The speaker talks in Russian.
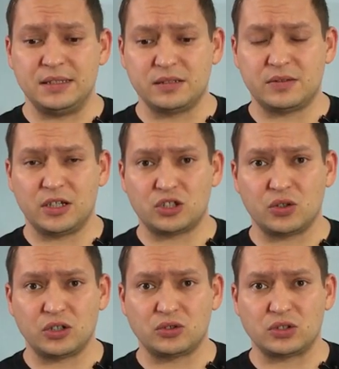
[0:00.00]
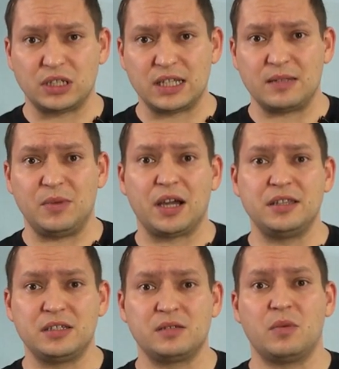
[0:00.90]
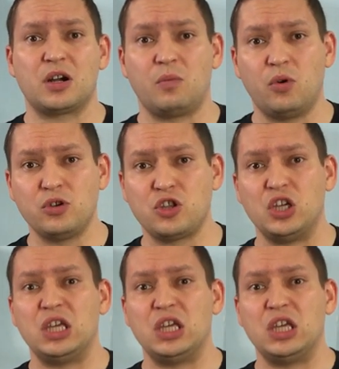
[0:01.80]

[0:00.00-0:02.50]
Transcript: Единственное, что хочу сказать, механизм рабочий